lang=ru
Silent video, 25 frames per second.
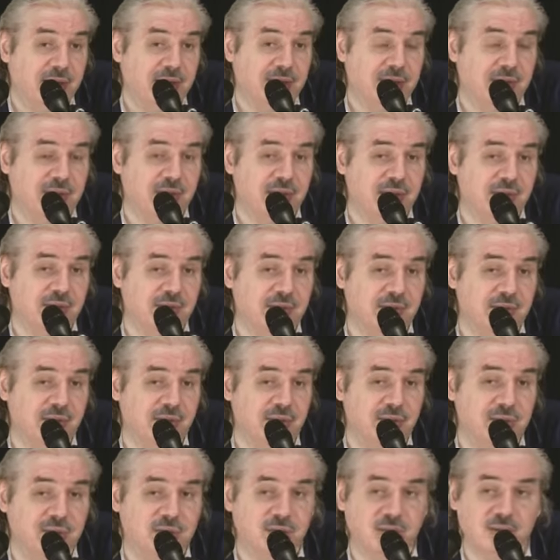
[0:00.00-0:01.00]
Если человек
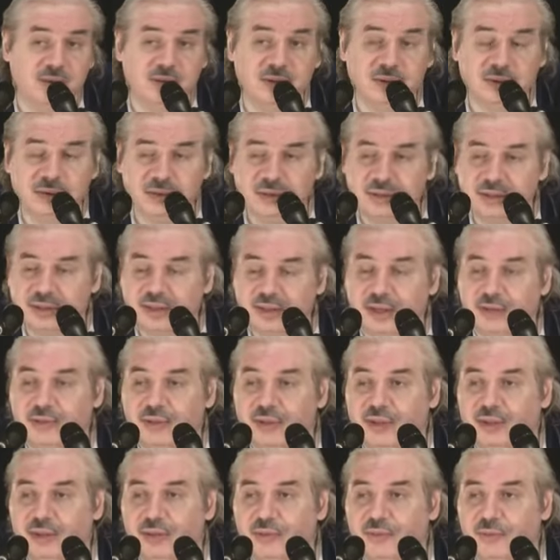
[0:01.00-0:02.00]
верует, что он э,
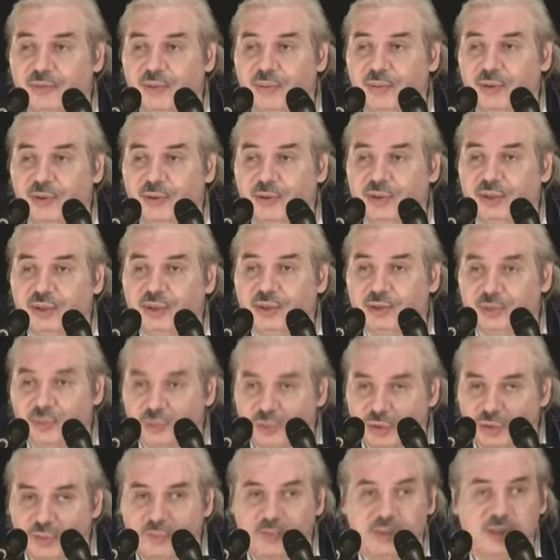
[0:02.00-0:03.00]
завтра помрет, и что
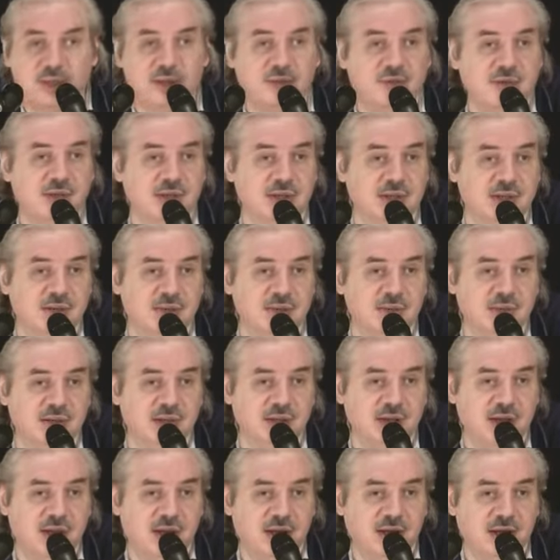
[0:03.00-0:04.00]
ему нужно прыгать вниз
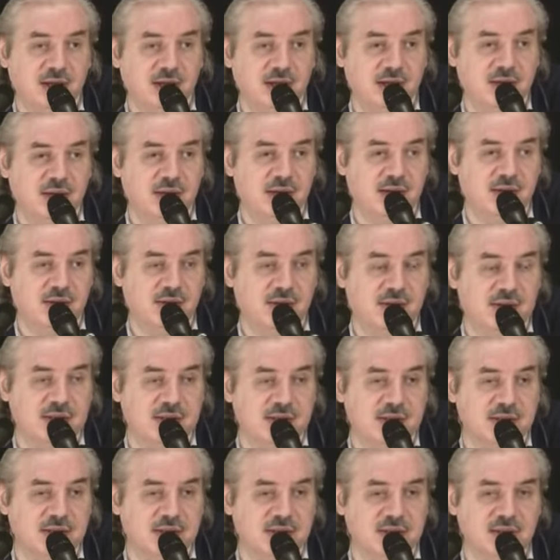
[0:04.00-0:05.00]

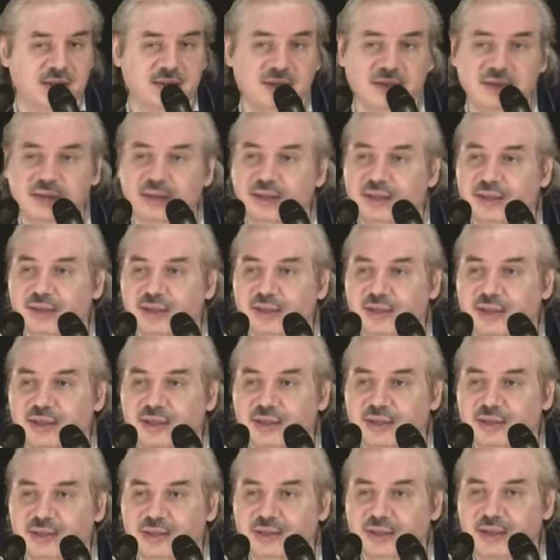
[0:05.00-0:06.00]
с,
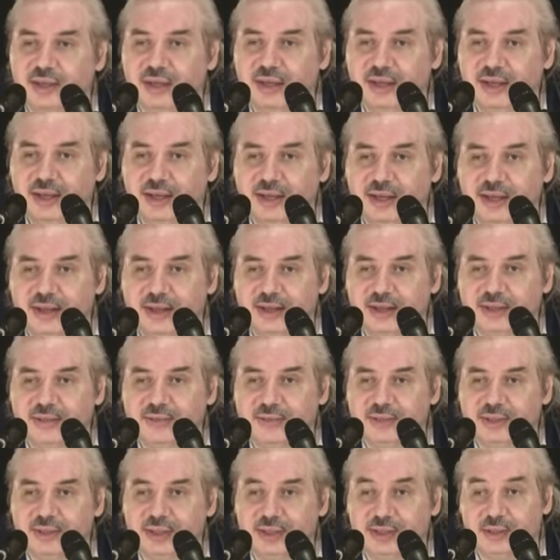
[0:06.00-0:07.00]
с
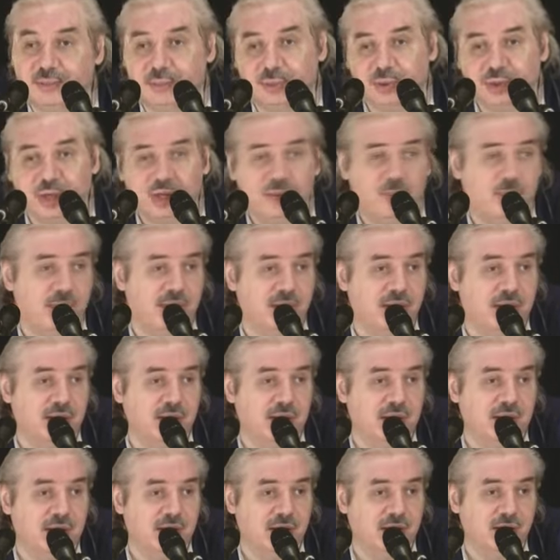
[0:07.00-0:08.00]
высоты, пускай
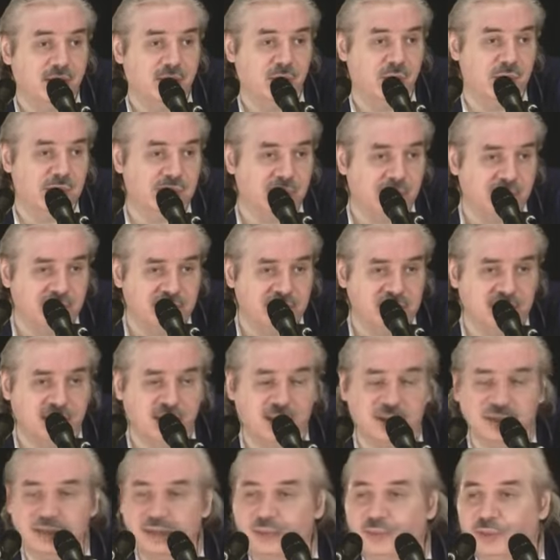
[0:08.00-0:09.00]
прыгает. Можно
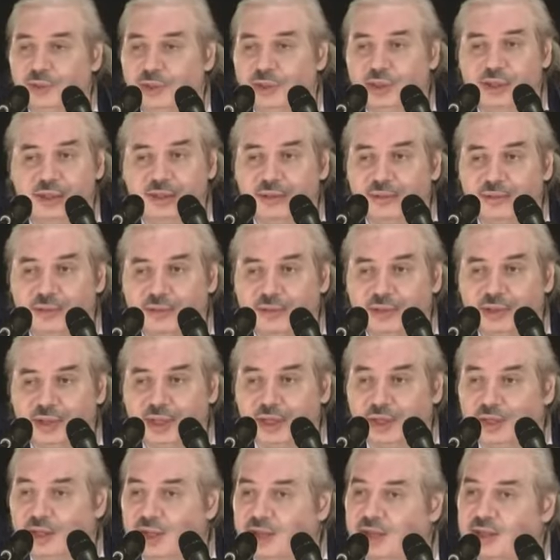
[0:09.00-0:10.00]
постараться объяснить, но он
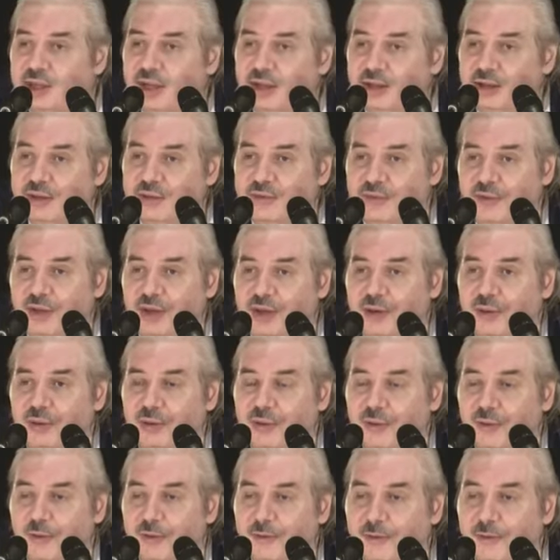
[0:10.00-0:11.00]
скажет, нет, я это верую.